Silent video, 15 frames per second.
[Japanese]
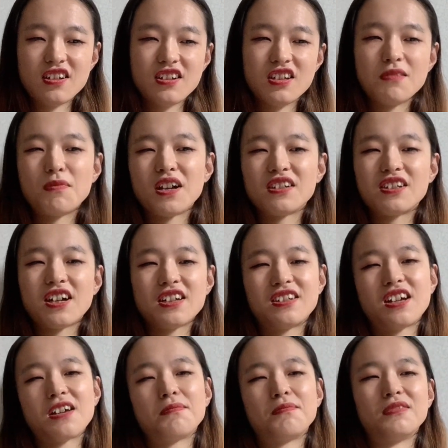しまいたい
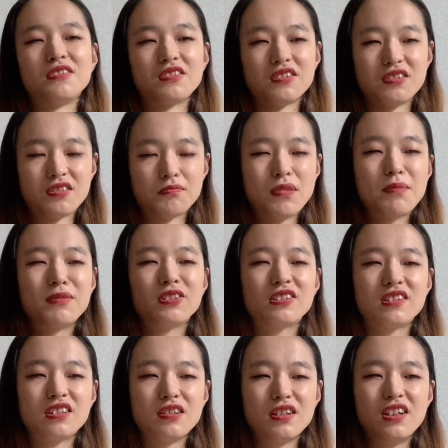タイプの人守
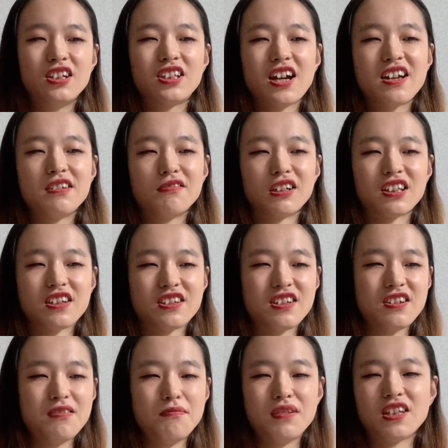りたい
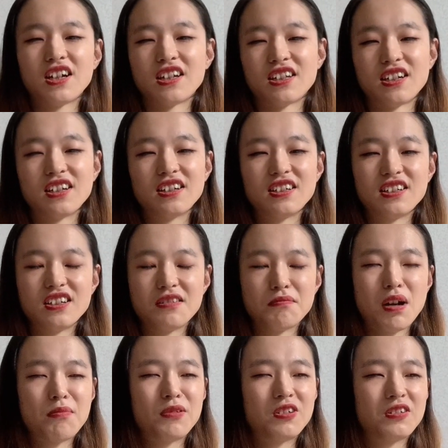私みたいな
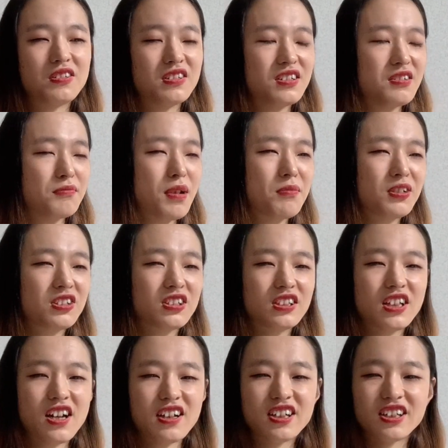守守っ
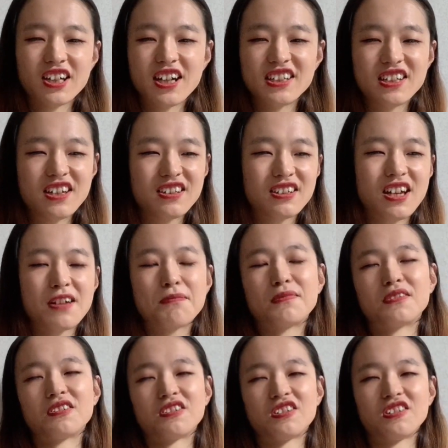てあげたいねんタイプ
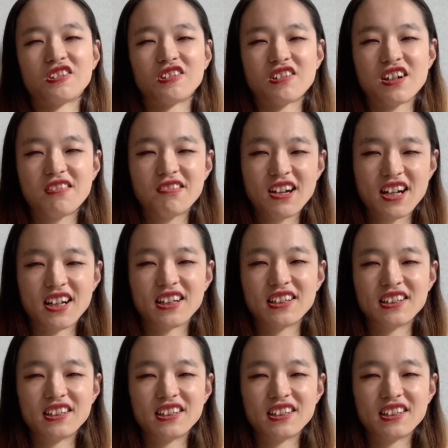の人とかは